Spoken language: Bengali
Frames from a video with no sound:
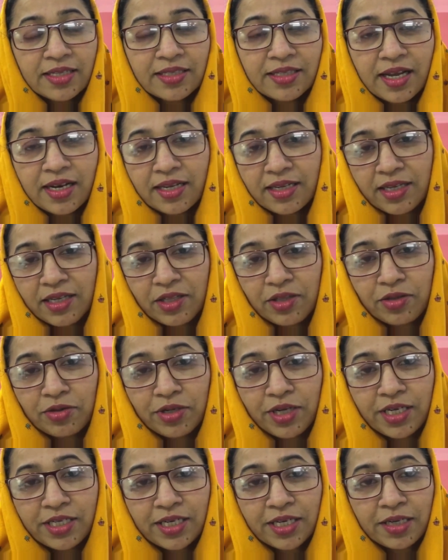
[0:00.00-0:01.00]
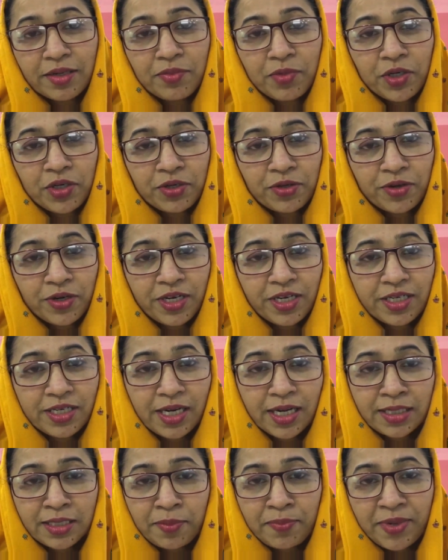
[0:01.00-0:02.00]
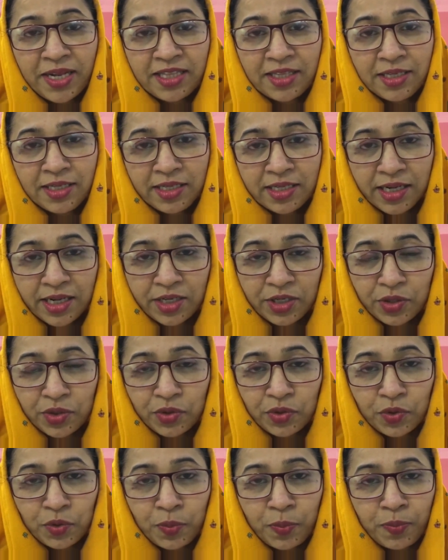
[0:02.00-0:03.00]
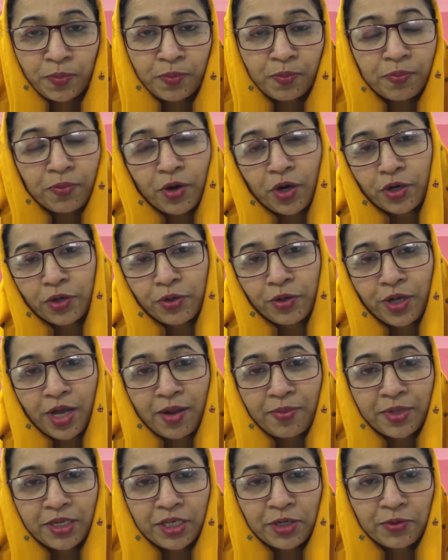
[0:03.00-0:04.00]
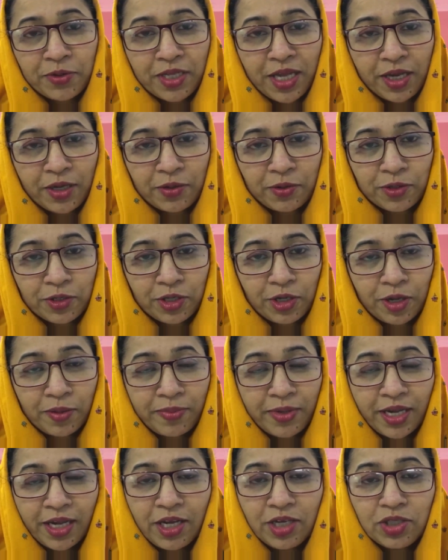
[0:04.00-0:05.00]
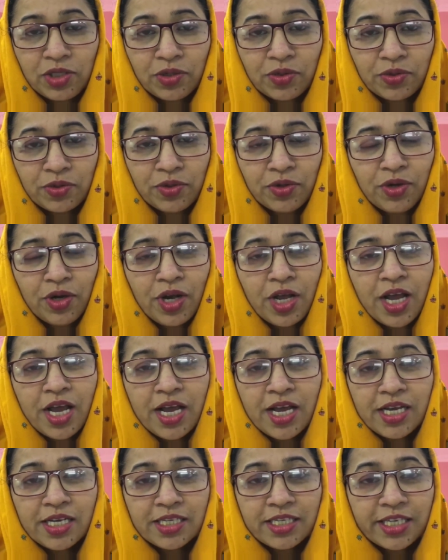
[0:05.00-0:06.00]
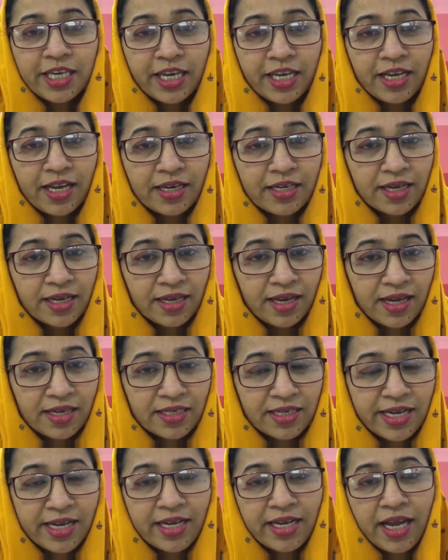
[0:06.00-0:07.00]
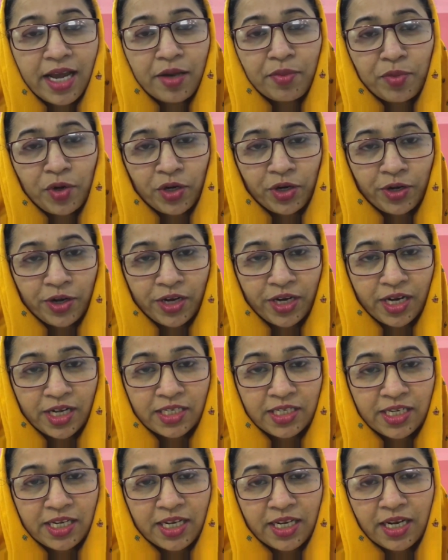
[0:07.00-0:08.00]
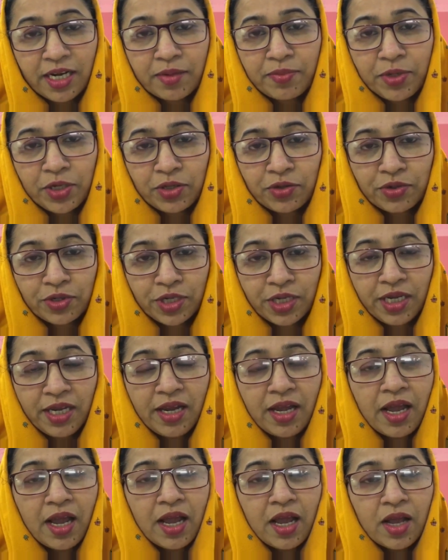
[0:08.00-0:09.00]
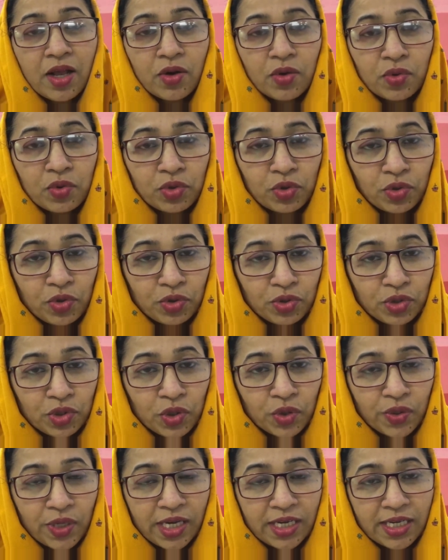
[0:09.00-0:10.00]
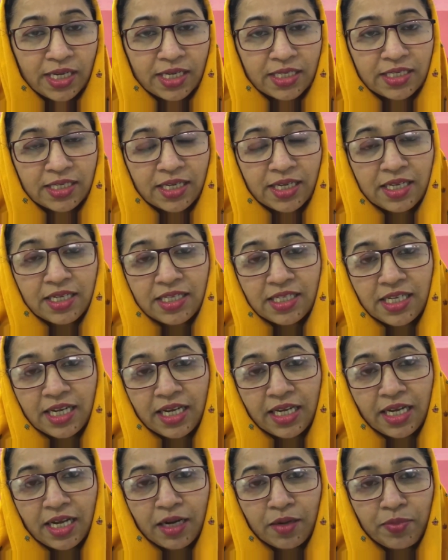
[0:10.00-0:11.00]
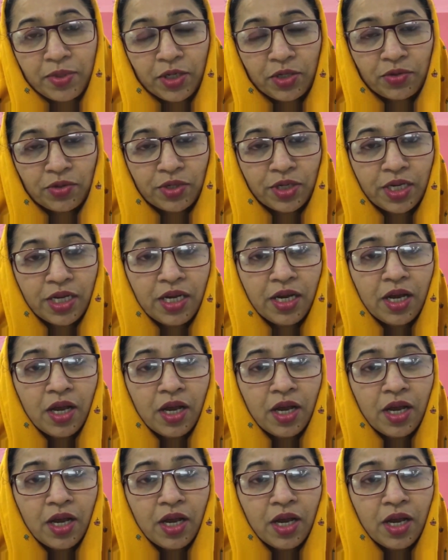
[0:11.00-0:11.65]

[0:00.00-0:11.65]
তারা কিন্তু এটাকে মনে করে এটা একটা প্রাতিষ্ঠানিক রূপ বড় হয়ে আমাকেও তাই করতে হবে এই জন্য শিক্ষাটাকে আর শিক্ষাই মনে হয় না শিক্ষার ভেতরে উৎকোষ ঢুকে গিয়েছে শিক্ষার ভেতরে